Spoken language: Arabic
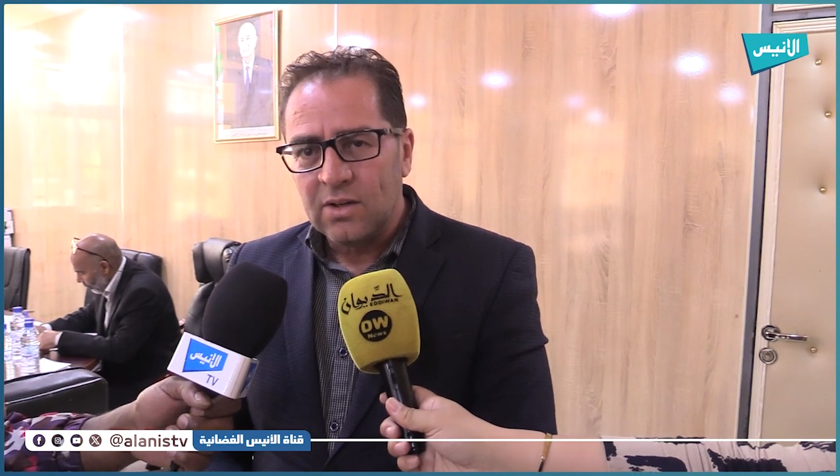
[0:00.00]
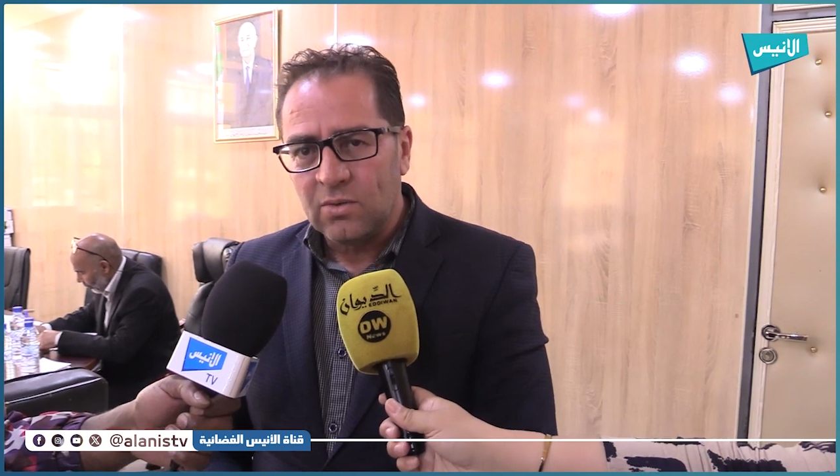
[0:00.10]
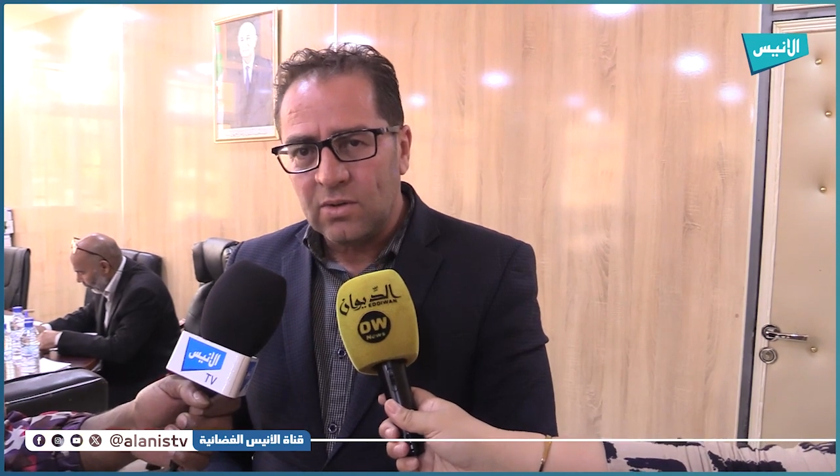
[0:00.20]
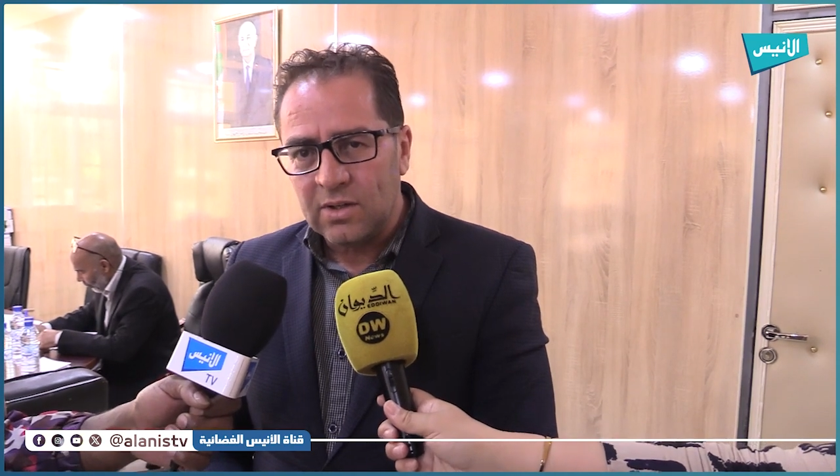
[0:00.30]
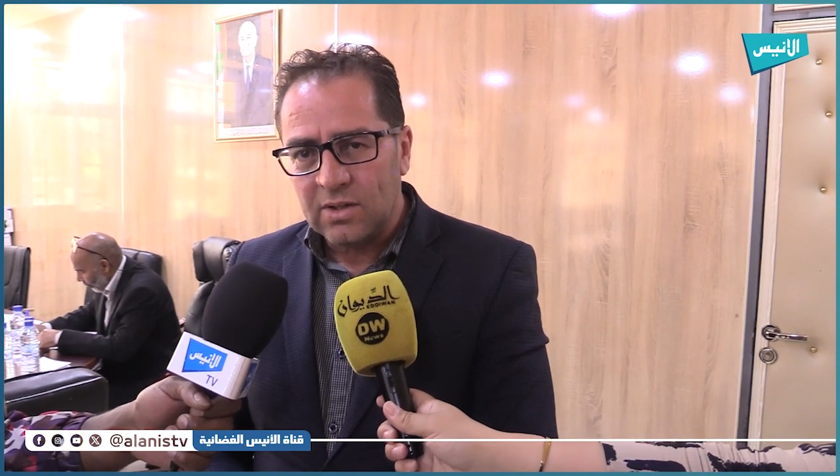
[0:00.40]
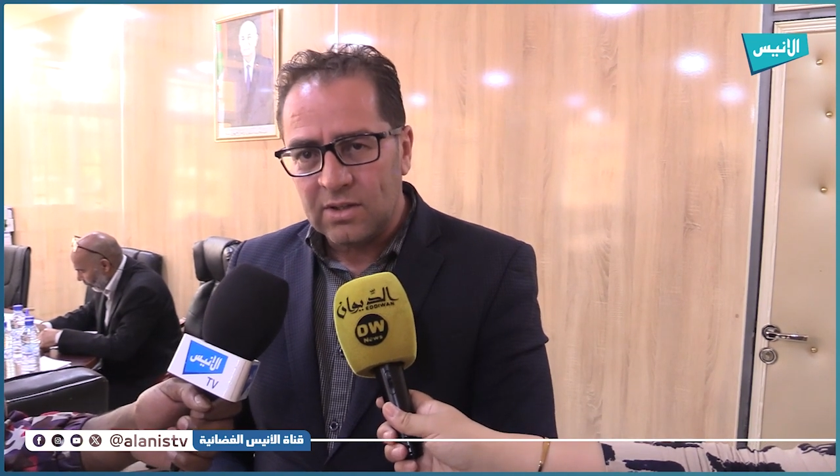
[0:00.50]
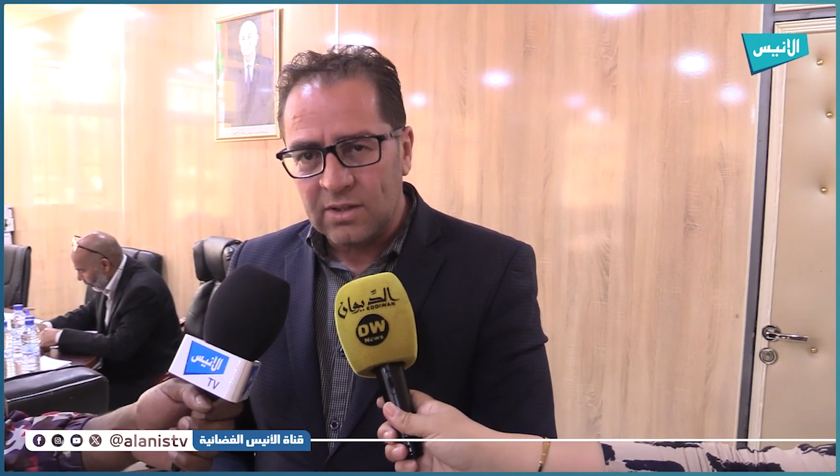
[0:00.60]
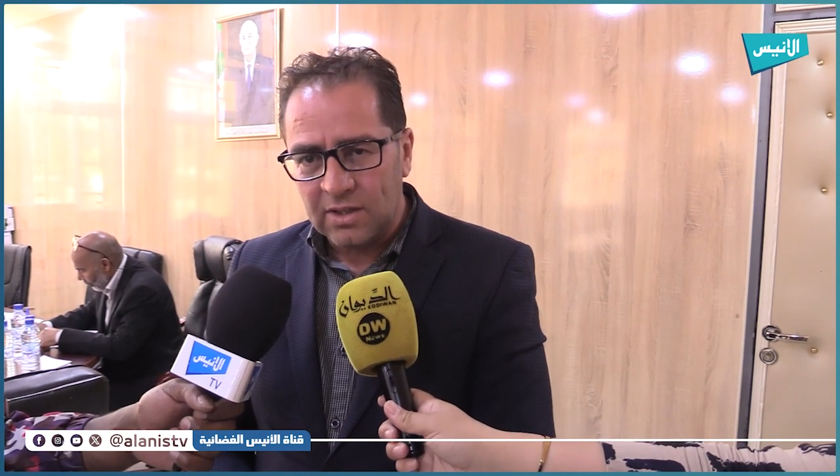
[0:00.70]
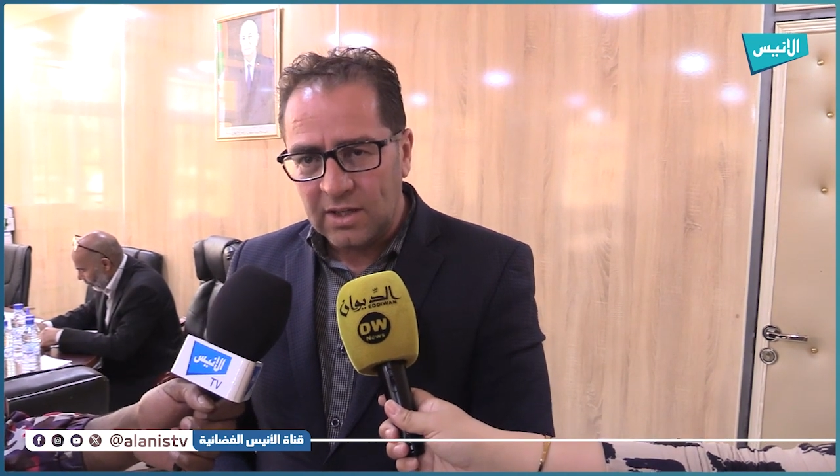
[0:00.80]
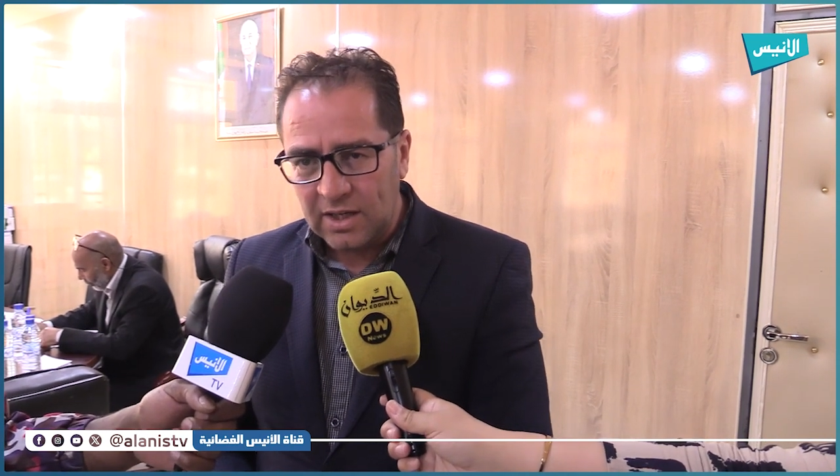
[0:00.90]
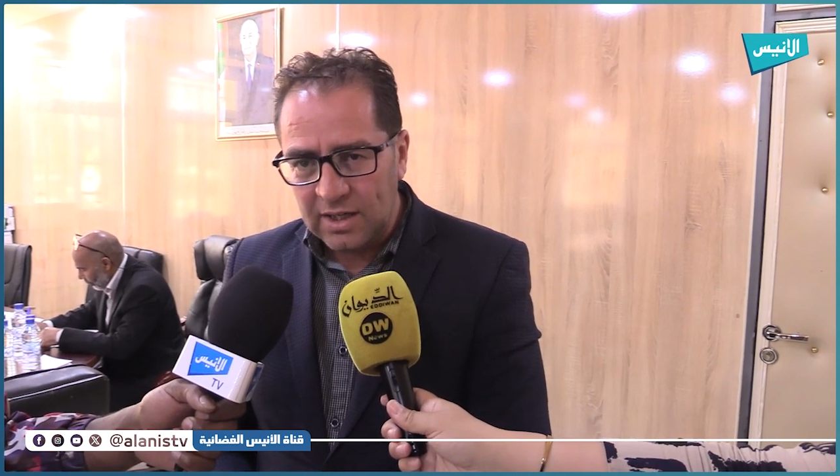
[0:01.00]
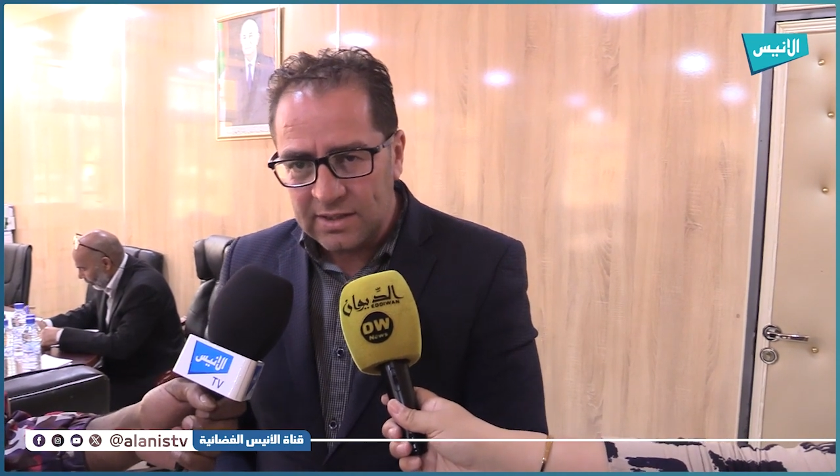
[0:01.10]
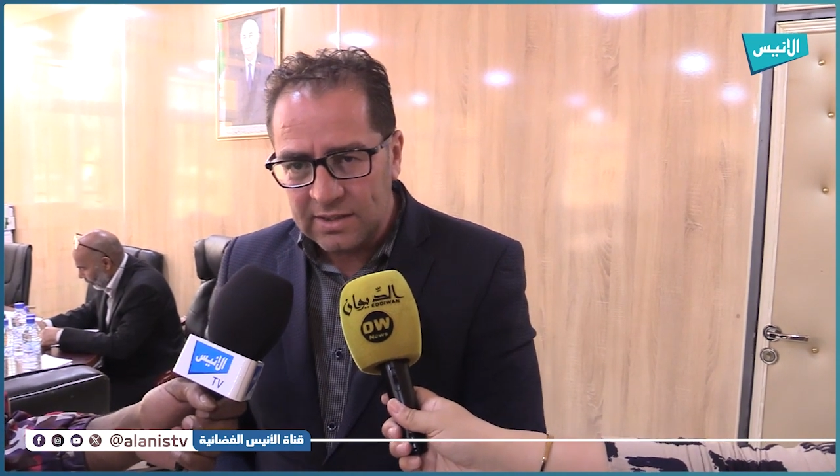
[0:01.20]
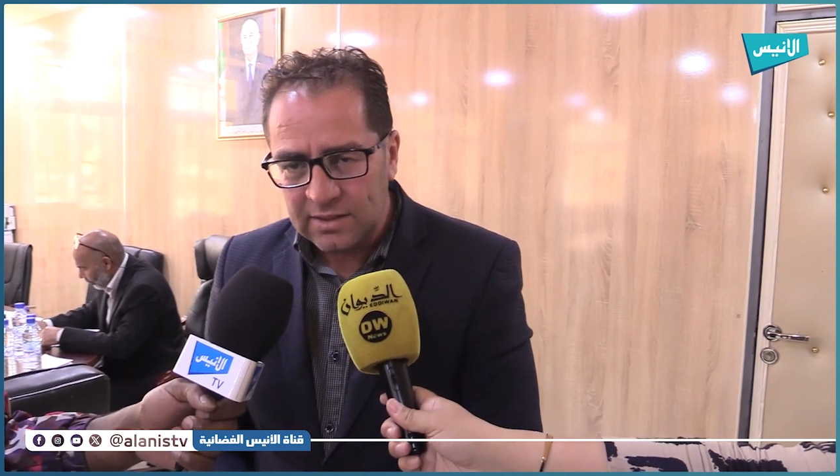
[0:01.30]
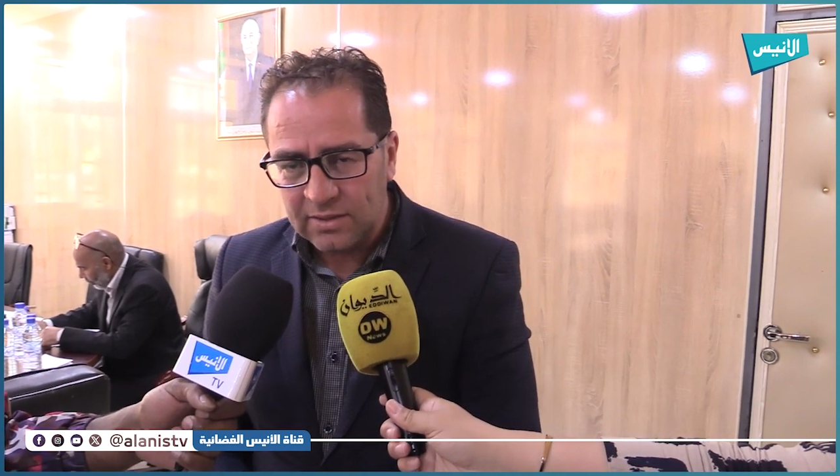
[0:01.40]

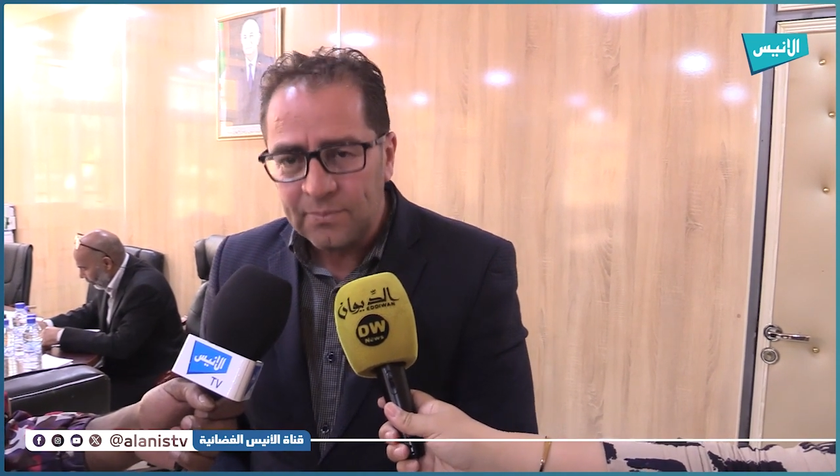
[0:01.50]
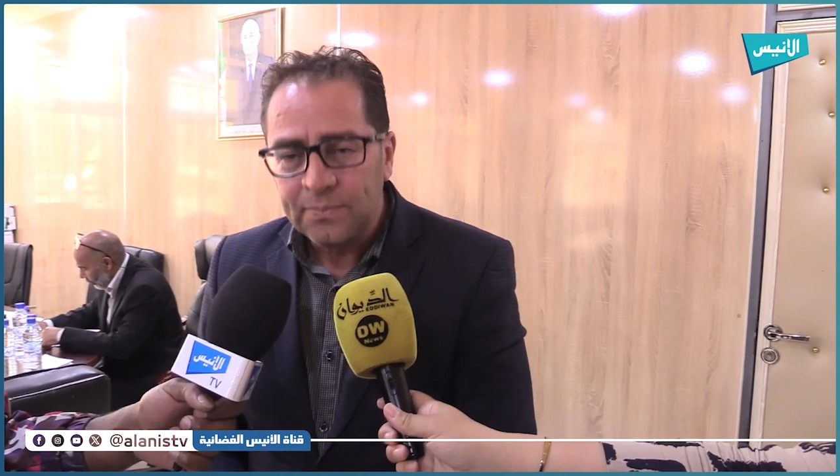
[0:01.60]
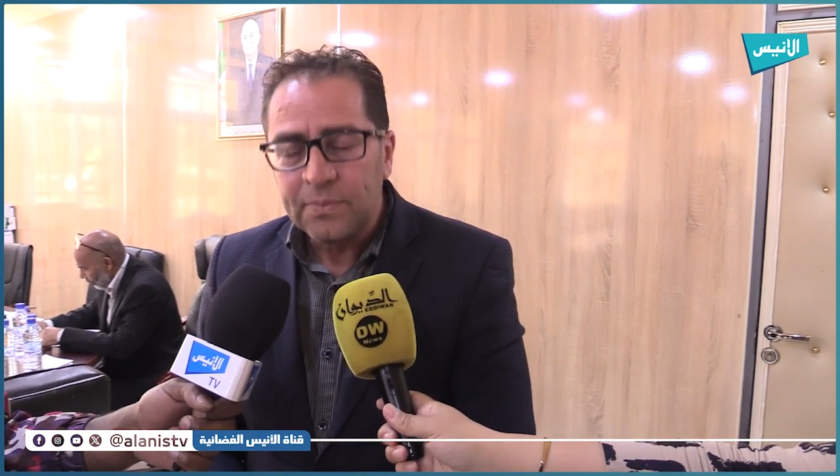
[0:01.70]
وعادية